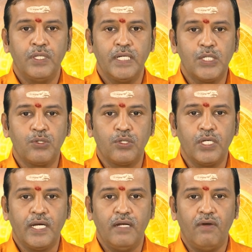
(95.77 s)
புதிய
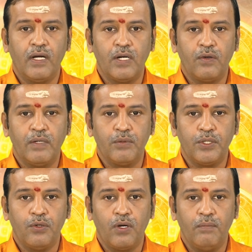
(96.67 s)
சொத்துக்கள் வாங்கக்கூடிய
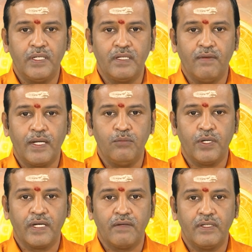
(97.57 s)
ஒரு யோகம் இந்த வாரம்
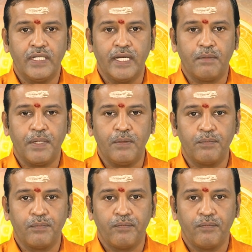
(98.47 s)
உங்களுக்கு வந்து ஏற்படும்